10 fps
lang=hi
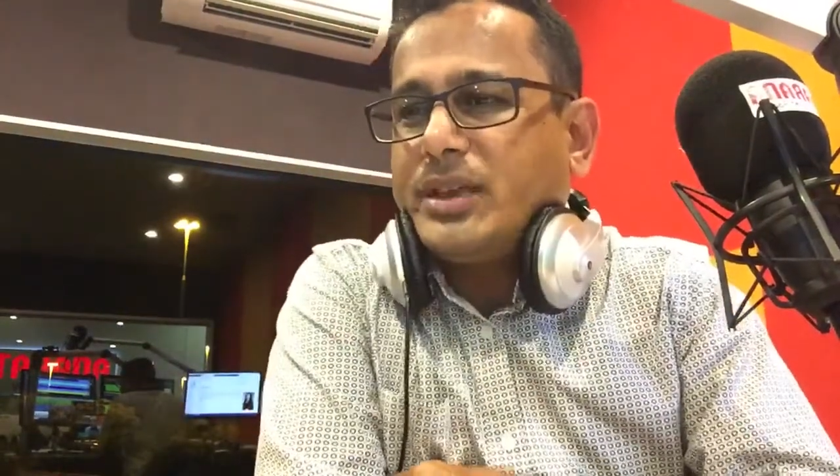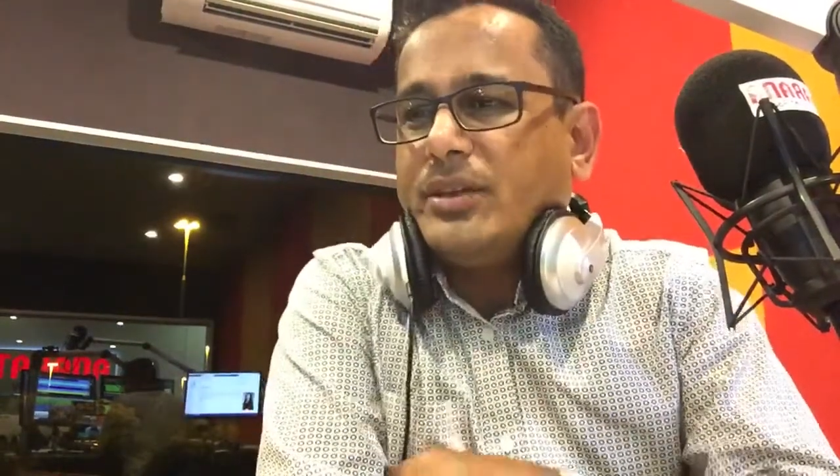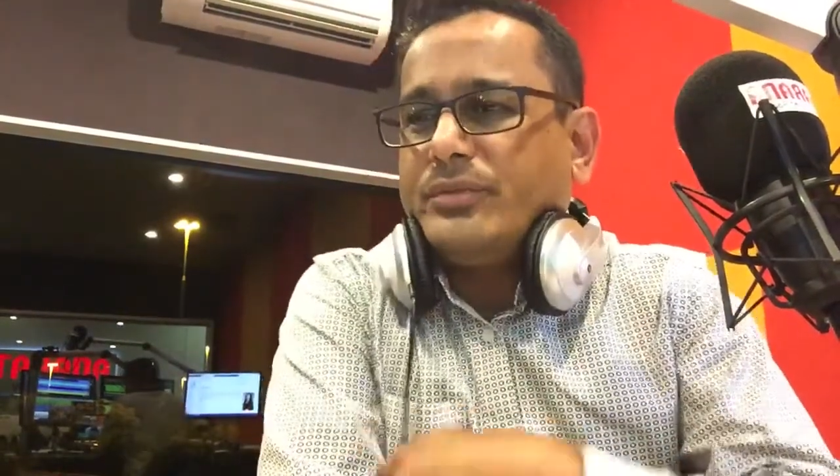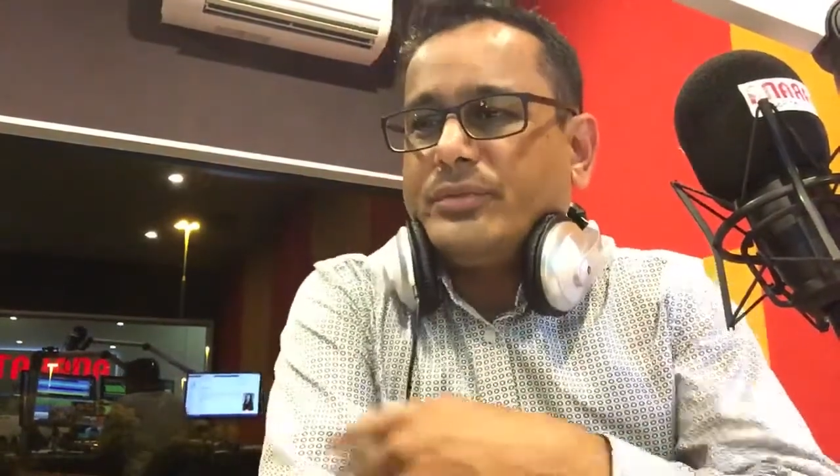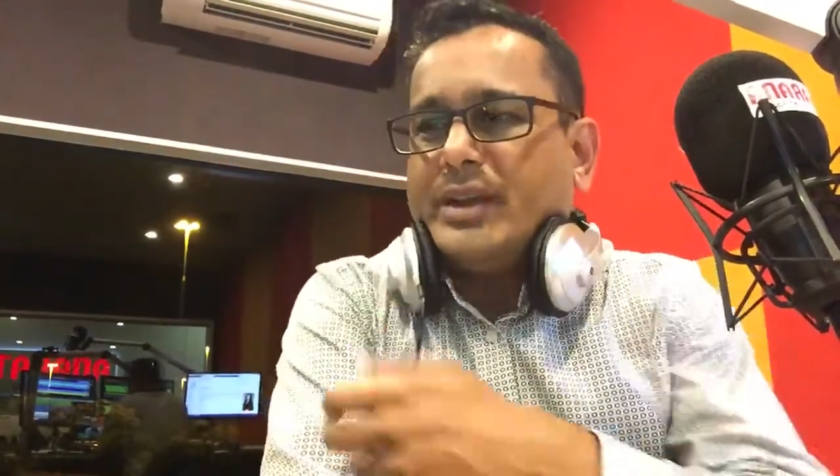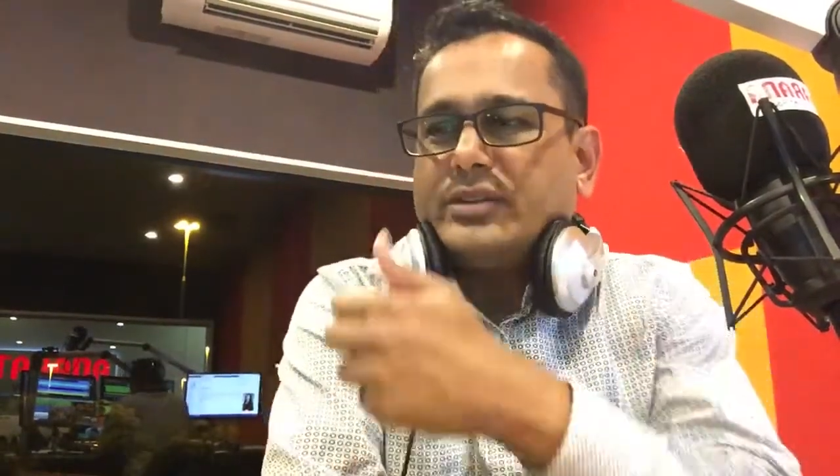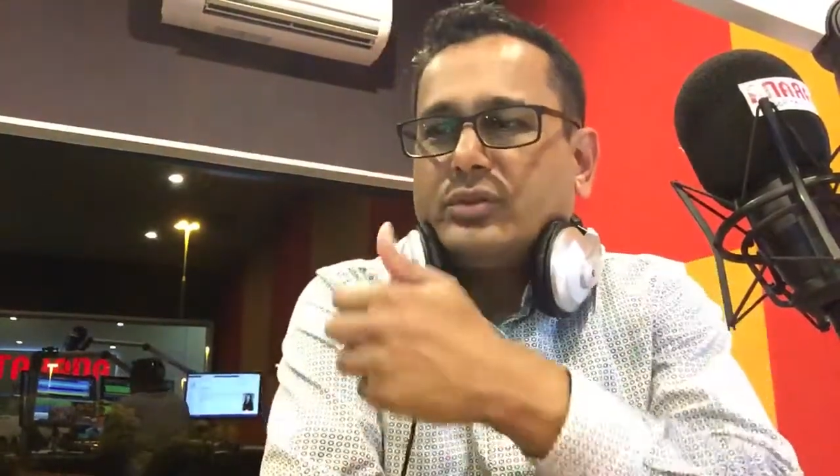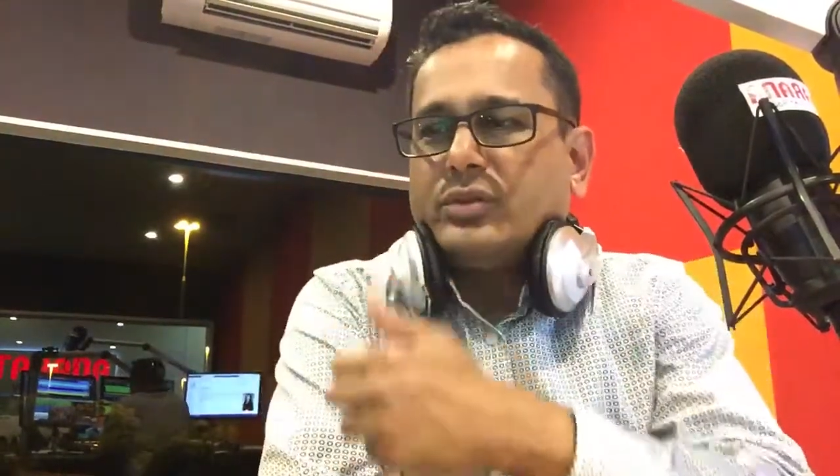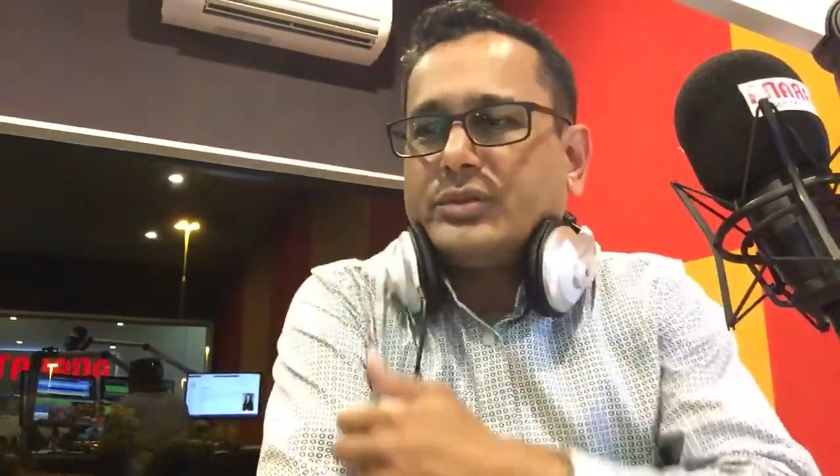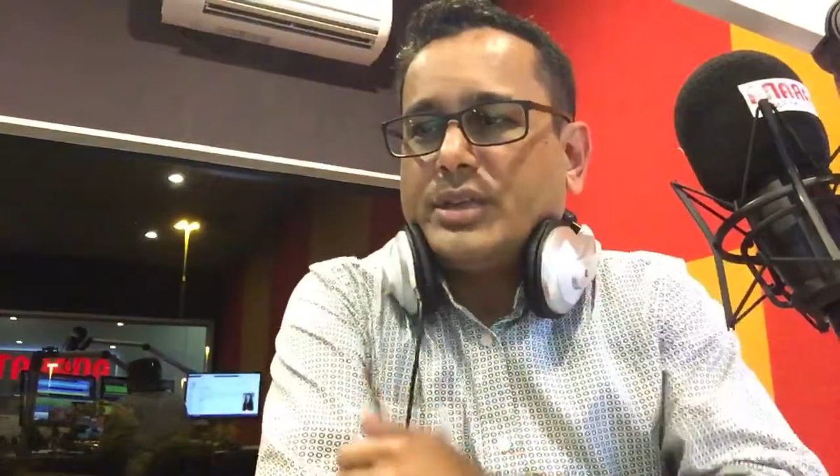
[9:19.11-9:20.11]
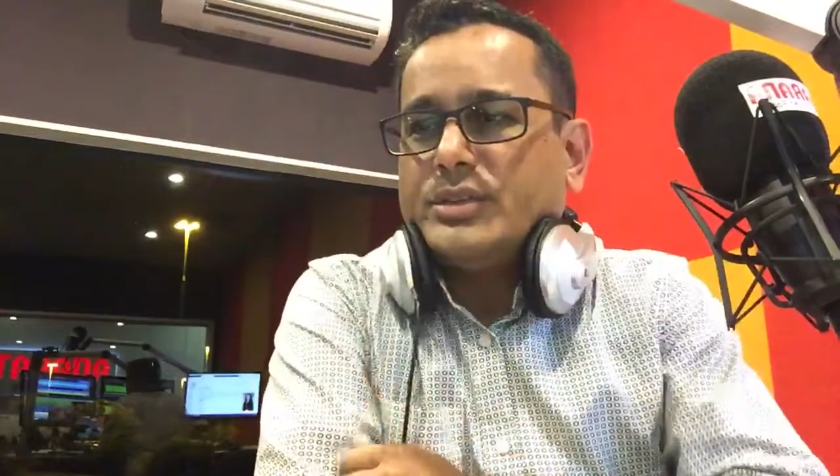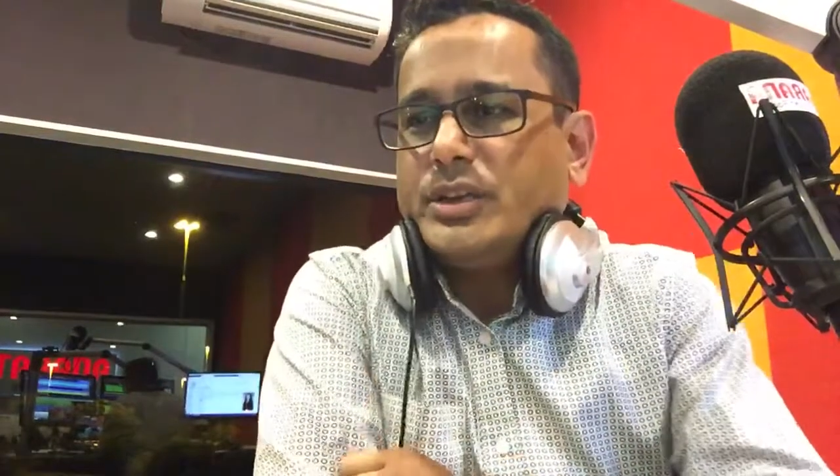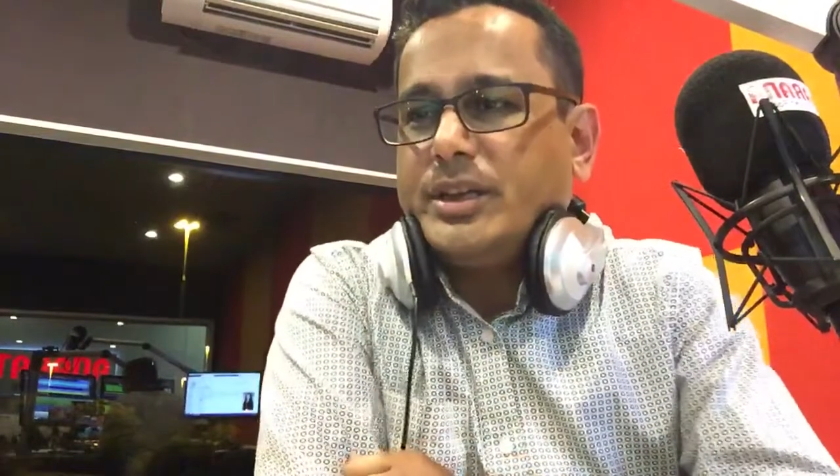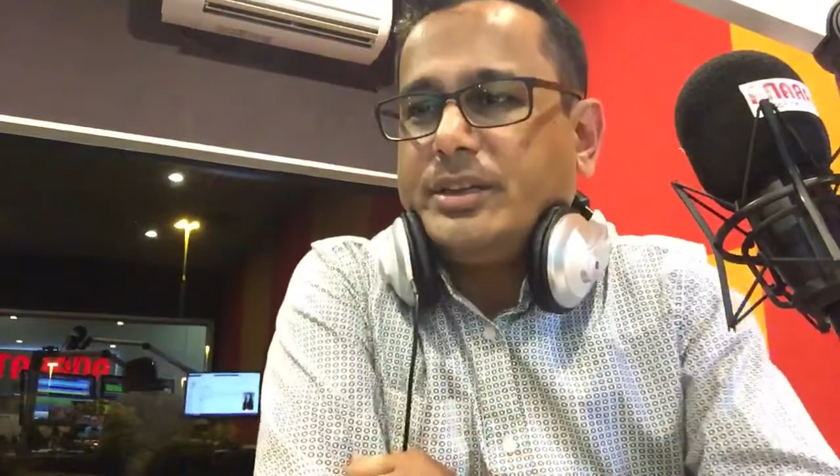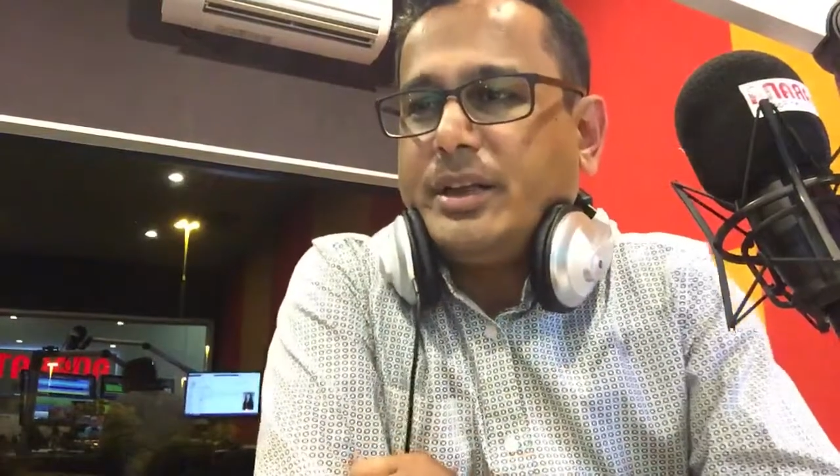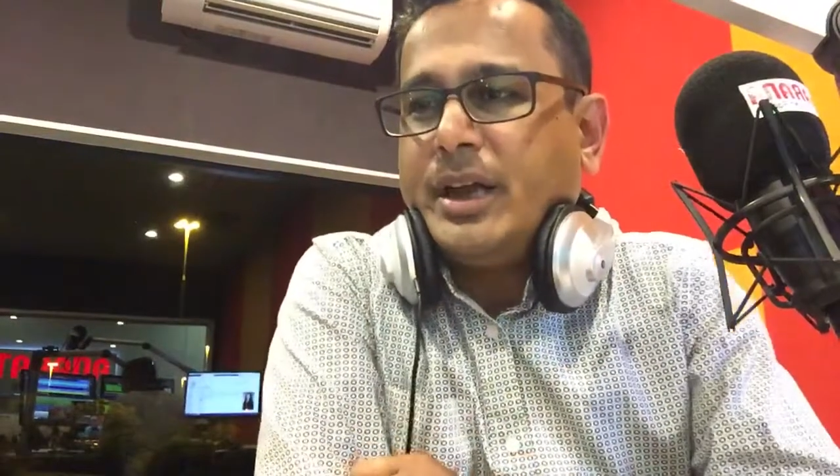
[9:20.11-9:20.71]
सेफ नाइस टू नो संजय